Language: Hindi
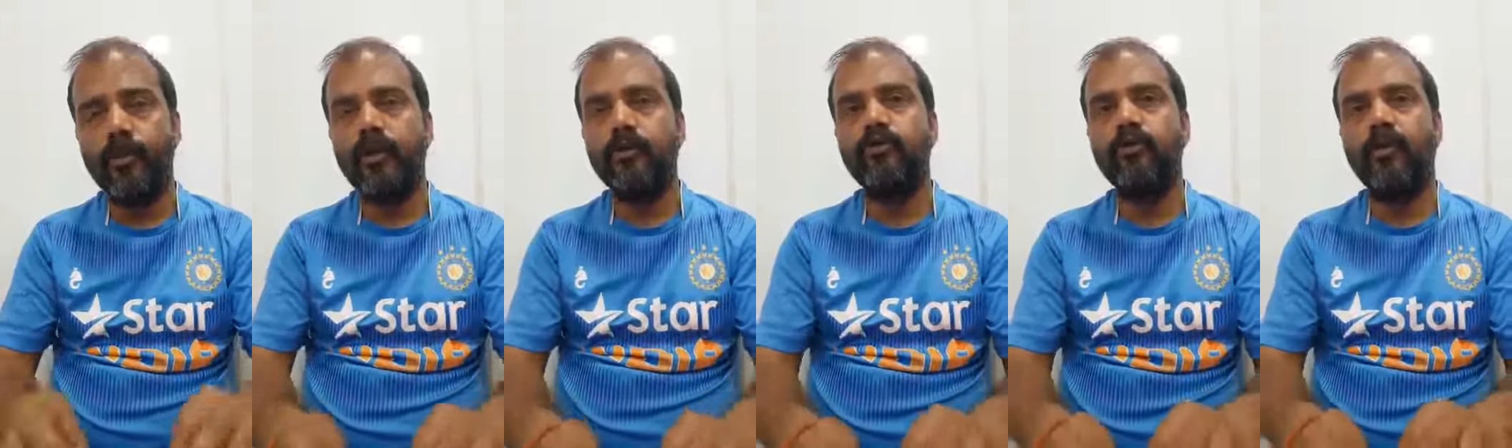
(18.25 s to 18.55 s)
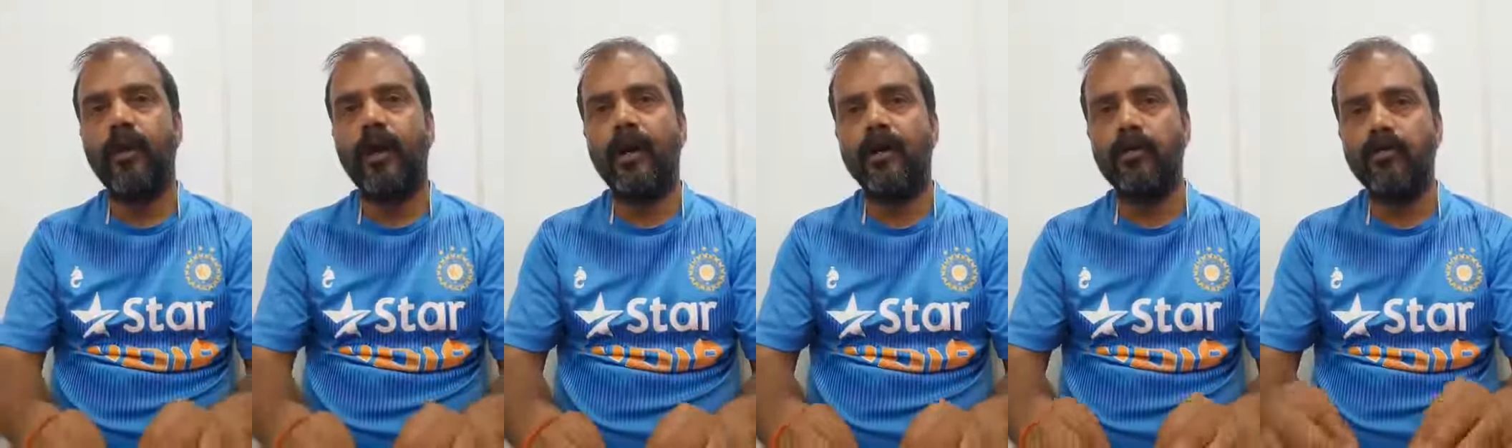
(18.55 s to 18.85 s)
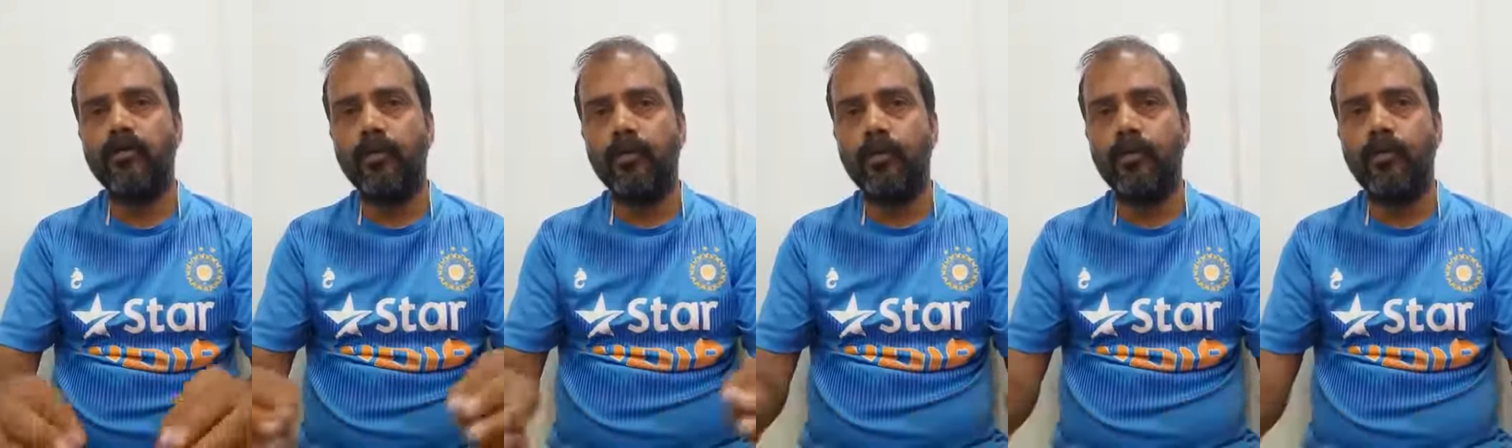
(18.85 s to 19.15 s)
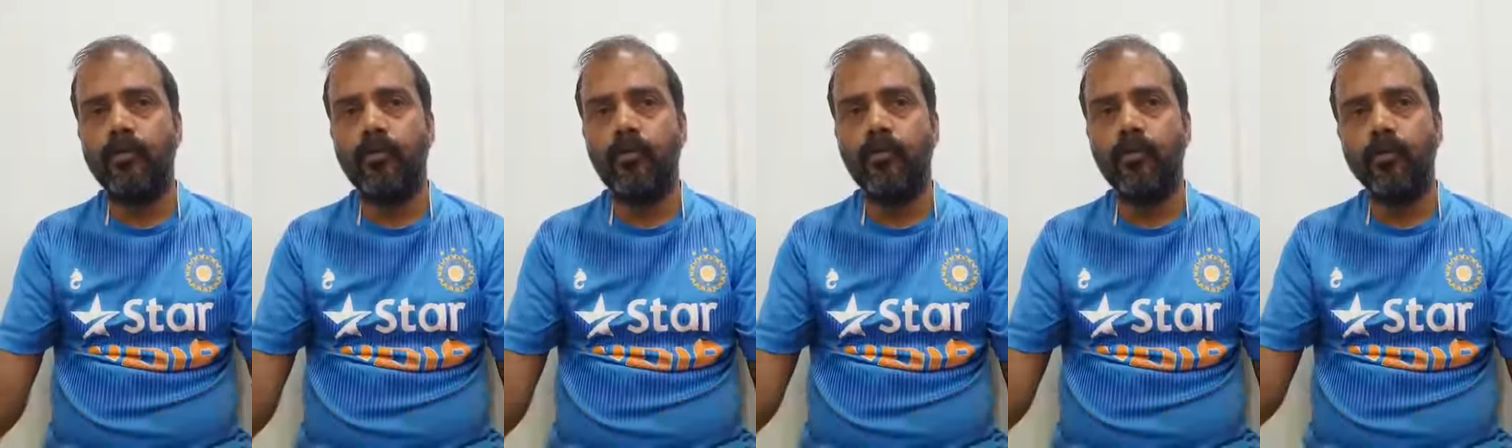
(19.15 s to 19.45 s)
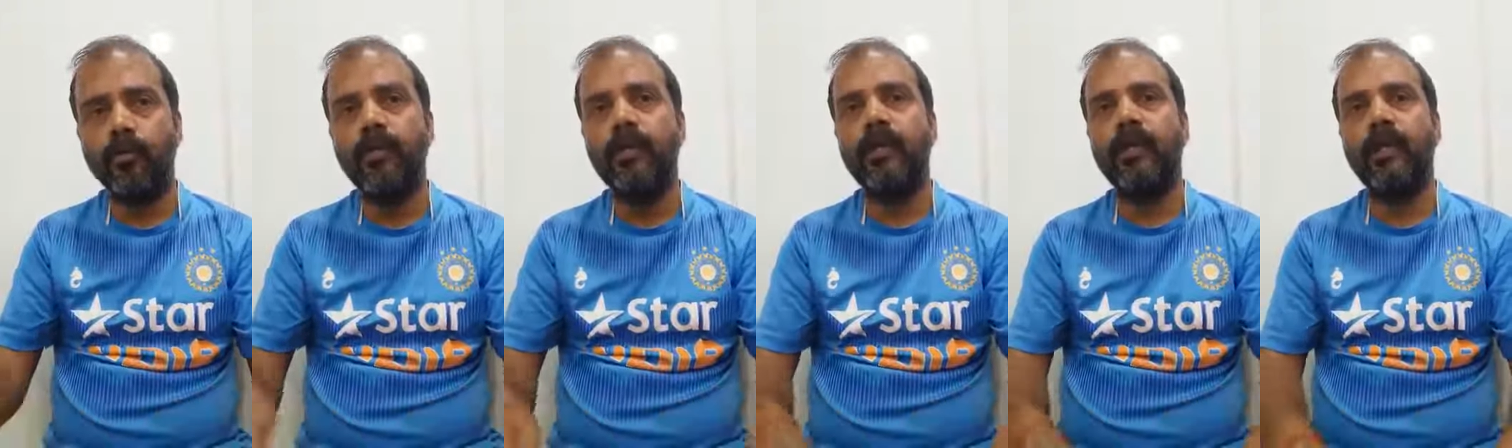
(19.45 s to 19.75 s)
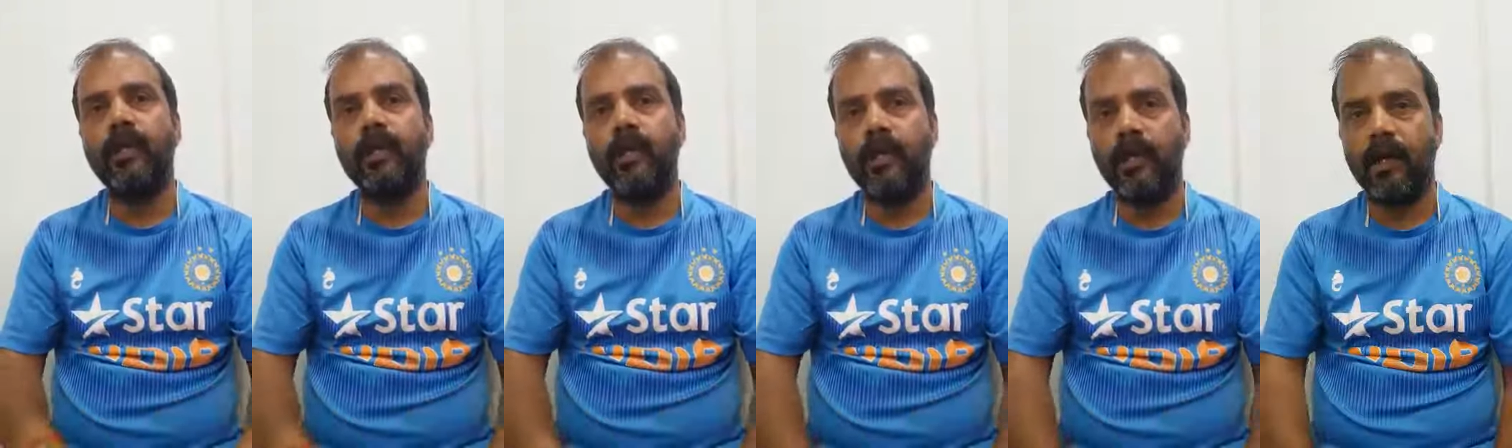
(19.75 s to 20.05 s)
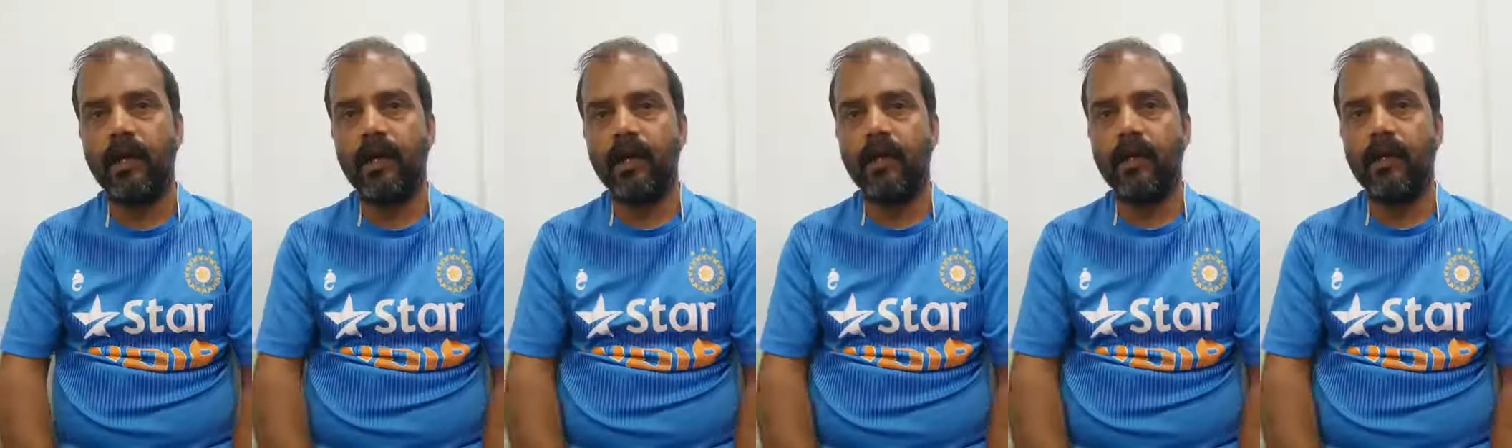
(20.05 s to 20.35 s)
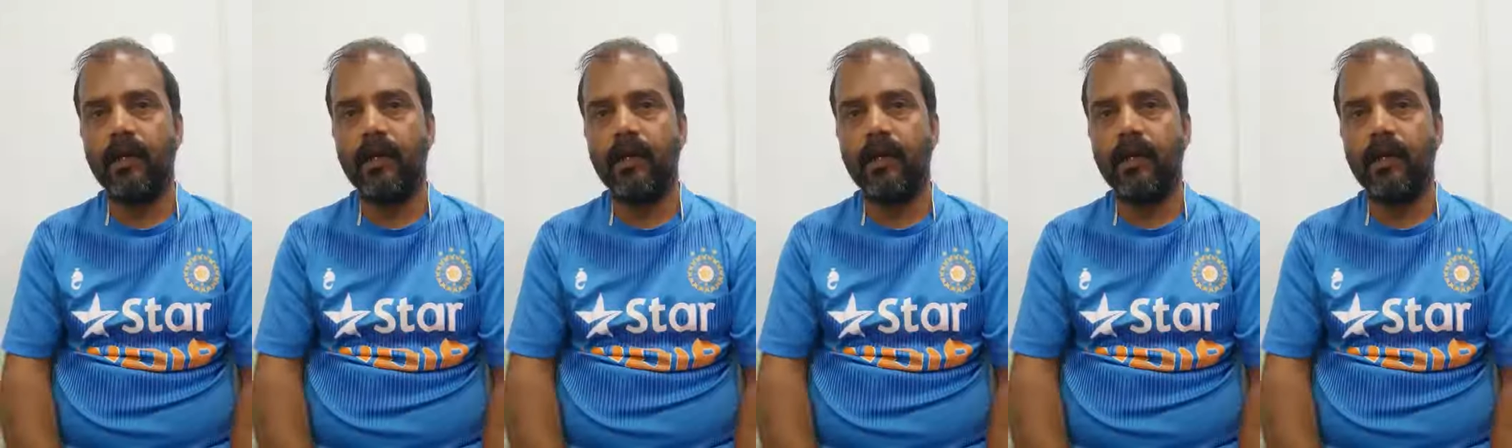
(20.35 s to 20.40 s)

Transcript: बेजुबान जो बुद्धिहीन है